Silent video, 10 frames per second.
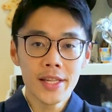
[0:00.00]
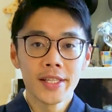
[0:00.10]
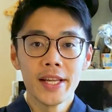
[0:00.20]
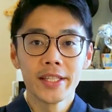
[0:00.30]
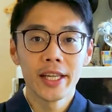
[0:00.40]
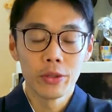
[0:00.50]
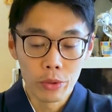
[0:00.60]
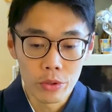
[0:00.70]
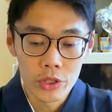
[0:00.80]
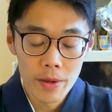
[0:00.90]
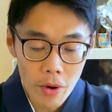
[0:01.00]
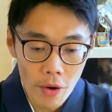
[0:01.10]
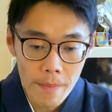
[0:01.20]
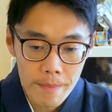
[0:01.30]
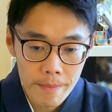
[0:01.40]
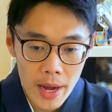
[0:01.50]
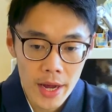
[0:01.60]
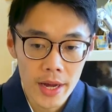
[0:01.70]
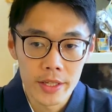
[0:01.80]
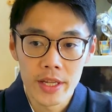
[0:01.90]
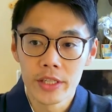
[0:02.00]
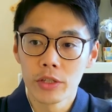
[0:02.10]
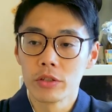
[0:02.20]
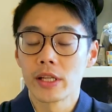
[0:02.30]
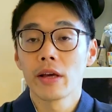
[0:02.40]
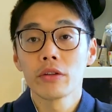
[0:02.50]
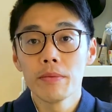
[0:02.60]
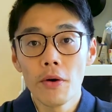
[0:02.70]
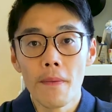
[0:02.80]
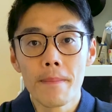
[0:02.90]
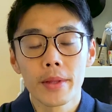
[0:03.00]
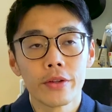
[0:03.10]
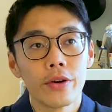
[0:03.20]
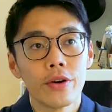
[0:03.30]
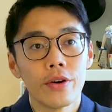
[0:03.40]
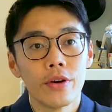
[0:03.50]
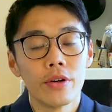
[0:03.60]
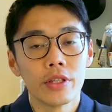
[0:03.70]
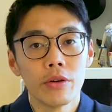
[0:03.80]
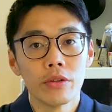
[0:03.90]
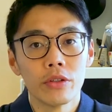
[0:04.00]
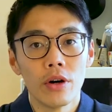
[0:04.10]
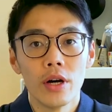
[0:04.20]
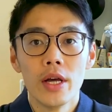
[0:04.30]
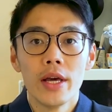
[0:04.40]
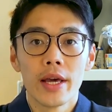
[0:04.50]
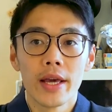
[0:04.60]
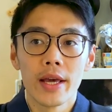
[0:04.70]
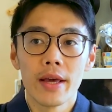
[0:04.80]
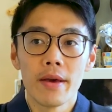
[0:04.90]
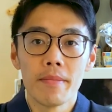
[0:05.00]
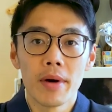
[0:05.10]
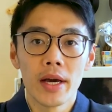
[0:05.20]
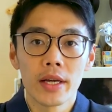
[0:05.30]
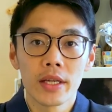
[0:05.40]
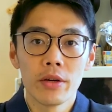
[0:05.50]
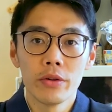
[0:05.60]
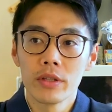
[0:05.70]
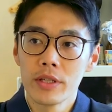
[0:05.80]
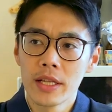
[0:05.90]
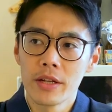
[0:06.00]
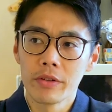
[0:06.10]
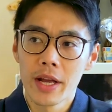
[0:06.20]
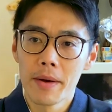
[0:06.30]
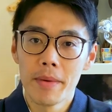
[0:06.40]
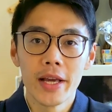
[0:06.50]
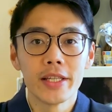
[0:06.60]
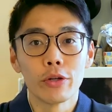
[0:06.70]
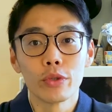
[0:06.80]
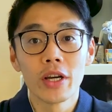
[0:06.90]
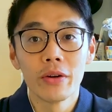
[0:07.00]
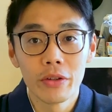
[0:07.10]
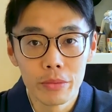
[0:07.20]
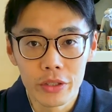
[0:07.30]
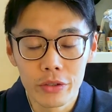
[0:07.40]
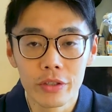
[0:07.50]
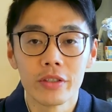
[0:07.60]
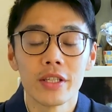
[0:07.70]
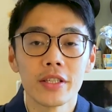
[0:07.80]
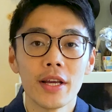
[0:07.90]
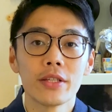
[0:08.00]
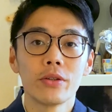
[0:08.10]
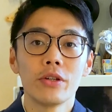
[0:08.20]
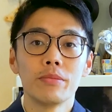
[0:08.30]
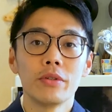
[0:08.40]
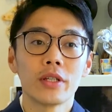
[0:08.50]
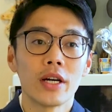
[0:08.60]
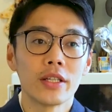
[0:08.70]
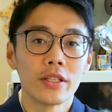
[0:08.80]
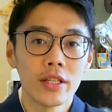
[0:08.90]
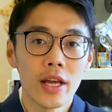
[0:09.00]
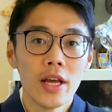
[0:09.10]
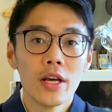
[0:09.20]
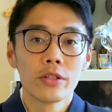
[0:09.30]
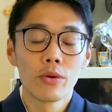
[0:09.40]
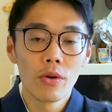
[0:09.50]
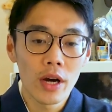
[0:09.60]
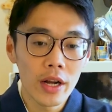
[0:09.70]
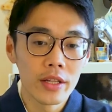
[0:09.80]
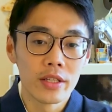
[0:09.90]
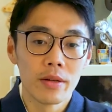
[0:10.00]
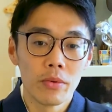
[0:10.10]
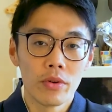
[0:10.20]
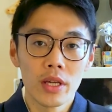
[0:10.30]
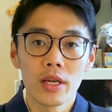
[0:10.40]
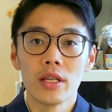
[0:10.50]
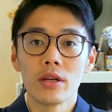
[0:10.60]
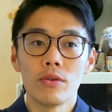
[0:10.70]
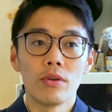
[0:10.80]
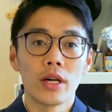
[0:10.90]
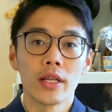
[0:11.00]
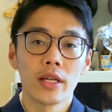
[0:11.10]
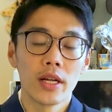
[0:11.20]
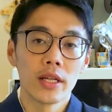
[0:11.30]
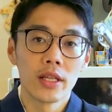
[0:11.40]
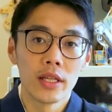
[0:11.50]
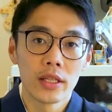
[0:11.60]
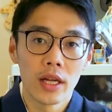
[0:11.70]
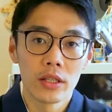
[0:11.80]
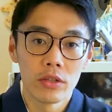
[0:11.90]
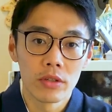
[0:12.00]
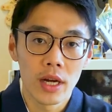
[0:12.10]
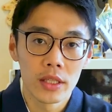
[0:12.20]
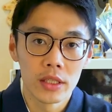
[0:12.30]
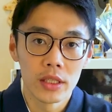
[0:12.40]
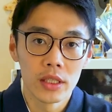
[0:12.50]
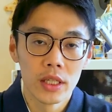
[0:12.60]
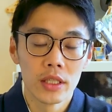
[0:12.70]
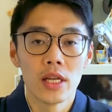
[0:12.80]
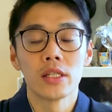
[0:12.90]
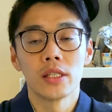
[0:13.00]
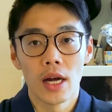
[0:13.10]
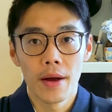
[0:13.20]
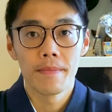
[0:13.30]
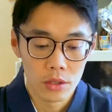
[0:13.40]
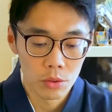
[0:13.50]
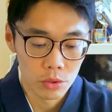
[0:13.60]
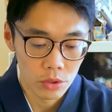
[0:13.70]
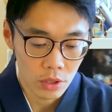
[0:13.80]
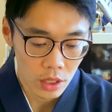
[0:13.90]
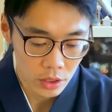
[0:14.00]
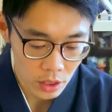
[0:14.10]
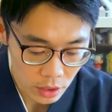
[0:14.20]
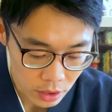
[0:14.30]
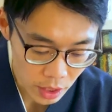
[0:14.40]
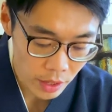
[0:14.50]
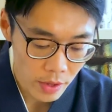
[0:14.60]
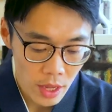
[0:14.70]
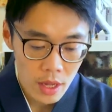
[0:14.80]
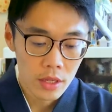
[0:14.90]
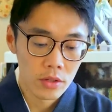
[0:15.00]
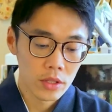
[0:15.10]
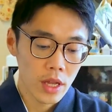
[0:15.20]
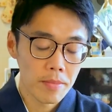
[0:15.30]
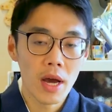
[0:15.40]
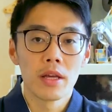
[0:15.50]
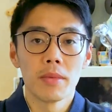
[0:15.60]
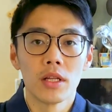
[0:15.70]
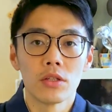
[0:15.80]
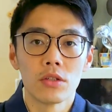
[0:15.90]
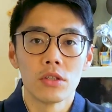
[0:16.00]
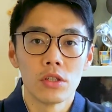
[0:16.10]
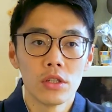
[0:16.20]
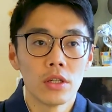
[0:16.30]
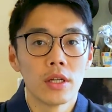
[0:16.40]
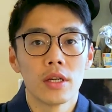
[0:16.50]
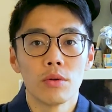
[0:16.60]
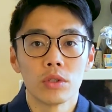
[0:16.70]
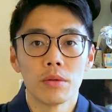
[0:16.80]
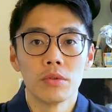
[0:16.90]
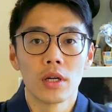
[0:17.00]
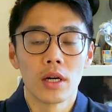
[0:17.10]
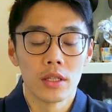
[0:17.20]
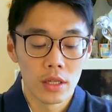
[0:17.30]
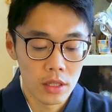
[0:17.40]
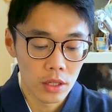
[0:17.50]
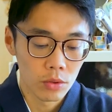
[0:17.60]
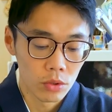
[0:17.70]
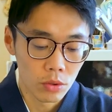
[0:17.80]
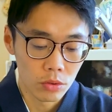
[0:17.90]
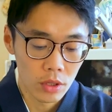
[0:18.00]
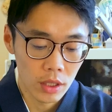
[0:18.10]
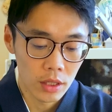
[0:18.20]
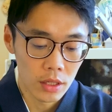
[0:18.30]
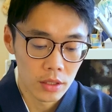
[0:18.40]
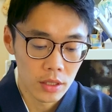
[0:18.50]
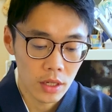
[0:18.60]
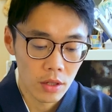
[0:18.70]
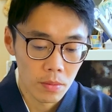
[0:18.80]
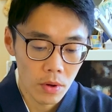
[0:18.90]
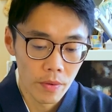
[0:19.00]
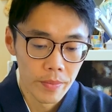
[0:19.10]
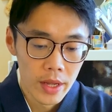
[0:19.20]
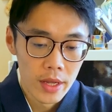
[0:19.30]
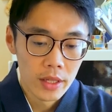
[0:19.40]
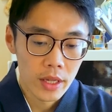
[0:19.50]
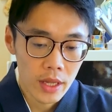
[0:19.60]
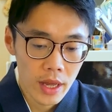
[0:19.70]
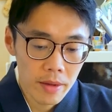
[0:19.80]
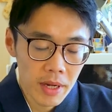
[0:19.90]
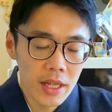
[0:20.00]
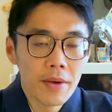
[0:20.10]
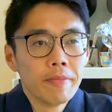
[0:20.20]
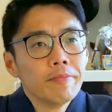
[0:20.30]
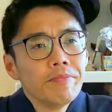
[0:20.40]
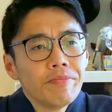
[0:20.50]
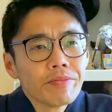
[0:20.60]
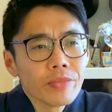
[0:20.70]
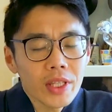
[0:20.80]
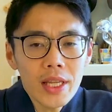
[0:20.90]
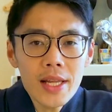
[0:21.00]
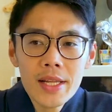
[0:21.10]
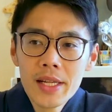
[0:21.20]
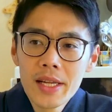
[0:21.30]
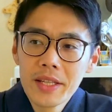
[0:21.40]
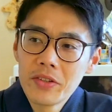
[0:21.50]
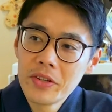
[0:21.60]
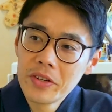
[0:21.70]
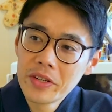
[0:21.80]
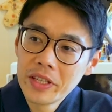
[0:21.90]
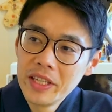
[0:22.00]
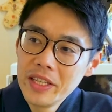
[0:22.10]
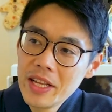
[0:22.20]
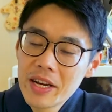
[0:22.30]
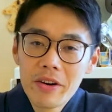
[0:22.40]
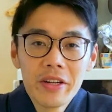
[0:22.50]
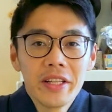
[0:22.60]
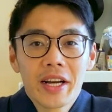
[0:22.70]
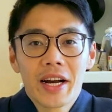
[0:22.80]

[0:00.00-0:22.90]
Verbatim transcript: 煎茶道としても、まあ、煎茶道じゃなくても、その、日本の、えー、前、基本、なんだろうな、毎日お茶を飲むというですね、そういう文化がですね、そこからですね、もう一気にこう、花開いていったっていう感じでした。という感じですね。そして、まあ、今に通じる、えー、お茶文化ができたということだったんですけども、でね、今ね、あのいいんだか悪いんだ